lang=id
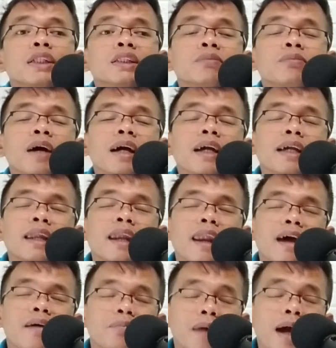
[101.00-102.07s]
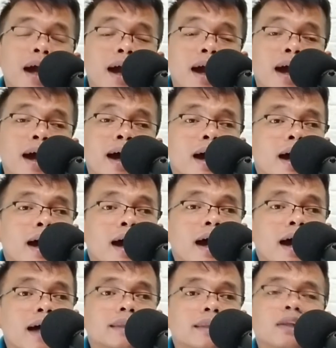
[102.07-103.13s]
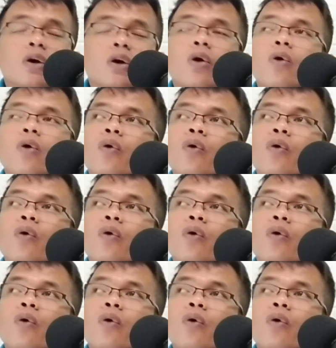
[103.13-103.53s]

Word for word: semakin lama atau